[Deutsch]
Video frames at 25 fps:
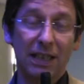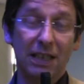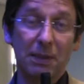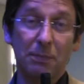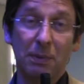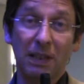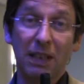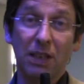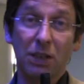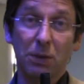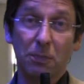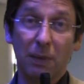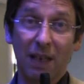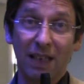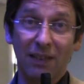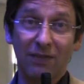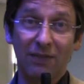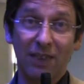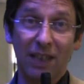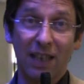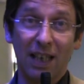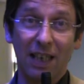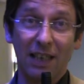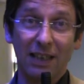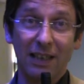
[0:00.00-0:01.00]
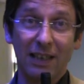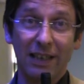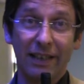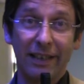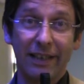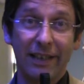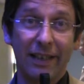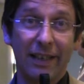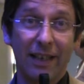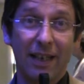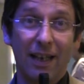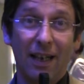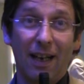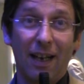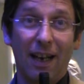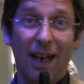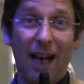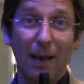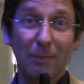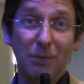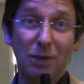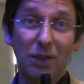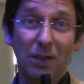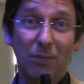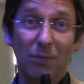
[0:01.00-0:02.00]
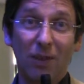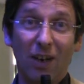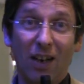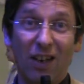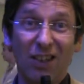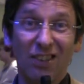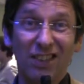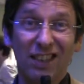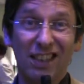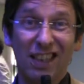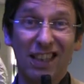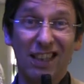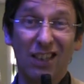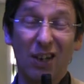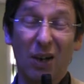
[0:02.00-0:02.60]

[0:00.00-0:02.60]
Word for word: Ich bin gespannt, wie gleich die Abstimmung ausgeht,